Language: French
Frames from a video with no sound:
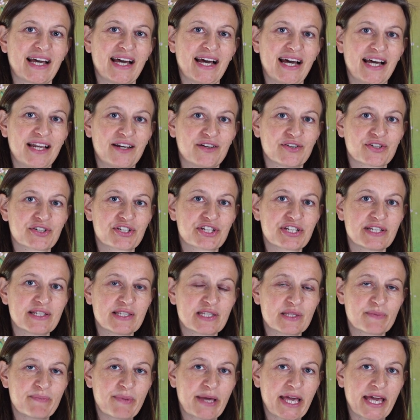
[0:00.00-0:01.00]
Alors
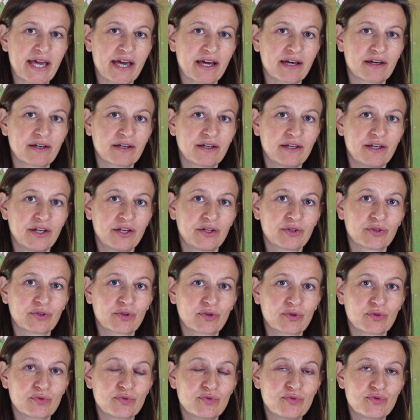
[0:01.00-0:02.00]
j'espère
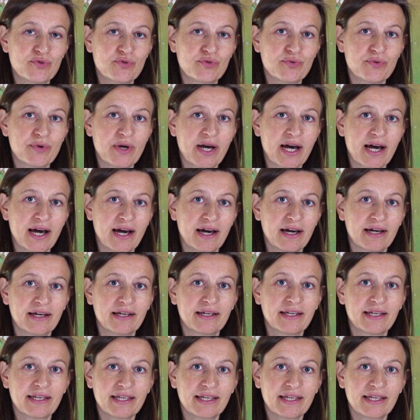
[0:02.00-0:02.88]
que tu as